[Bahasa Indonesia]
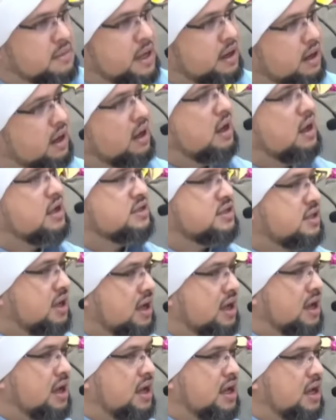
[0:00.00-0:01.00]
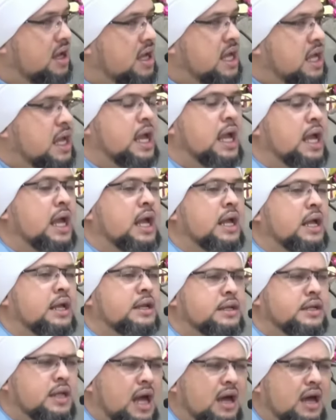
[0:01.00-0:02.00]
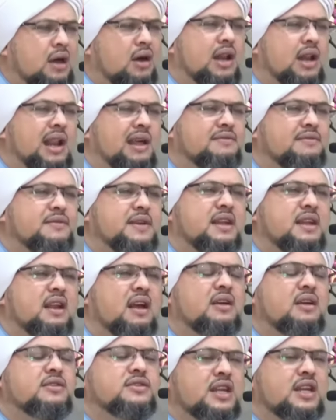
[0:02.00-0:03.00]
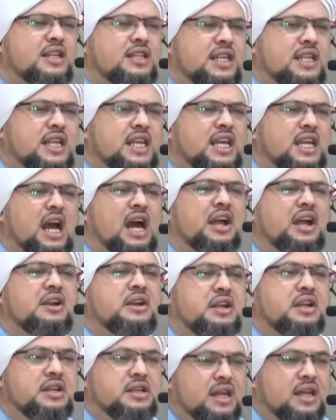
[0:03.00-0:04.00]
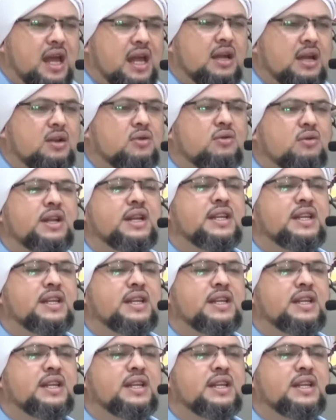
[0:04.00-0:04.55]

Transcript: rakhasa dakhala fi rakhsatihi ar-rijalu wan